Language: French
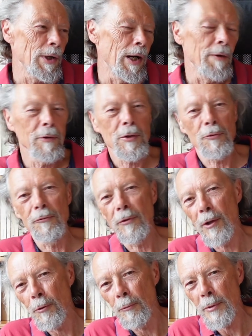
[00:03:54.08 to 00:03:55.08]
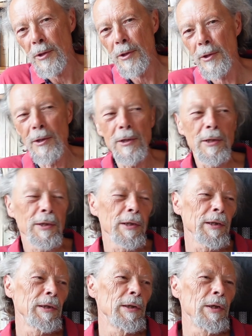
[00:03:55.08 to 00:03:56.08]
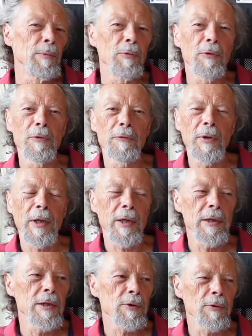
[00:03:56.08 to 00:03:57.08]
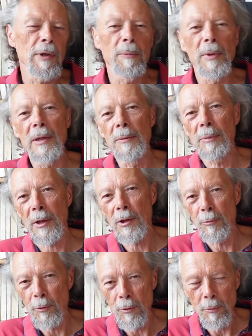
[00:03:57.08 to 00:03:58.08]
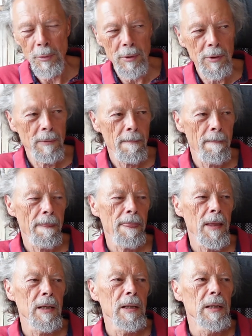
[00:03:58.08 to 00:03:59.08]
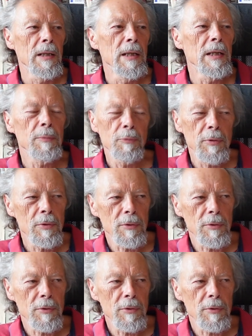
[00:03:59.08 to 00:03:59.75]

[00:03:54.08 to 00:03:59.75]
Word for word: avec souvent la complicité de l'État, pour faire régner ce qu'on appelle des prix de monopole. Et puis